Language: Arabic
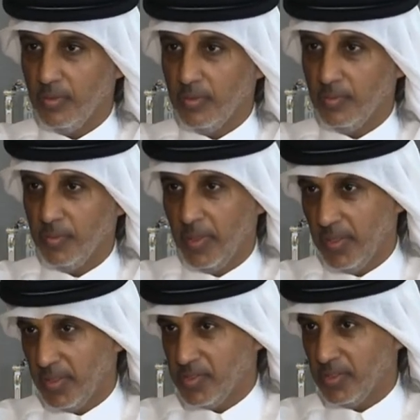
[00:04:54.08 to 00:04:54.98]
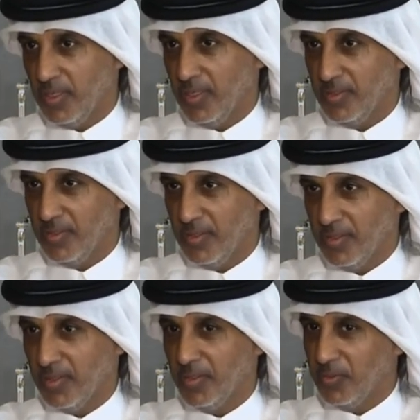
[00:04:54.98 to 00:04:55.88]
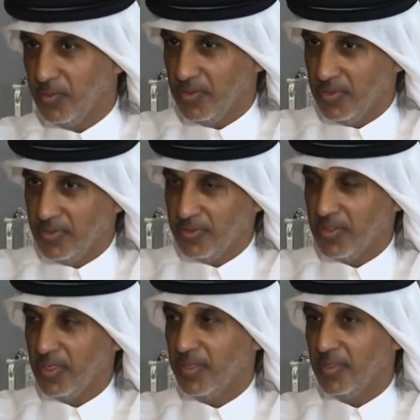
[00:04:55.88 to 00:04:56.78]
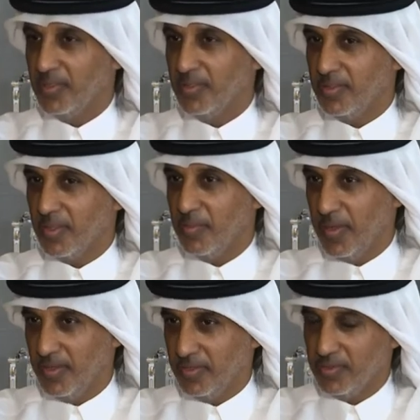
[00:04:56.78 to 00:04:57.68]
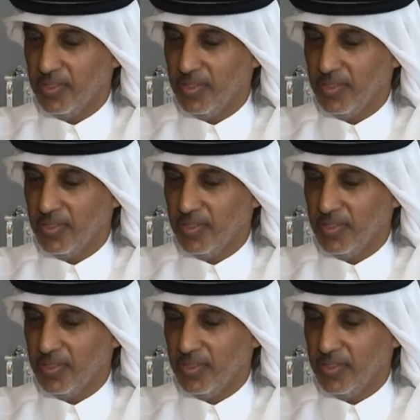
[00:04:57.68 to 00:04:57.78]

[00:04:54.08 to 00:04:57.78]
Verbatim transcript: بما أن رئيس الاتحاد القطري يقول إن شاء الله أن أتمنى إن شاء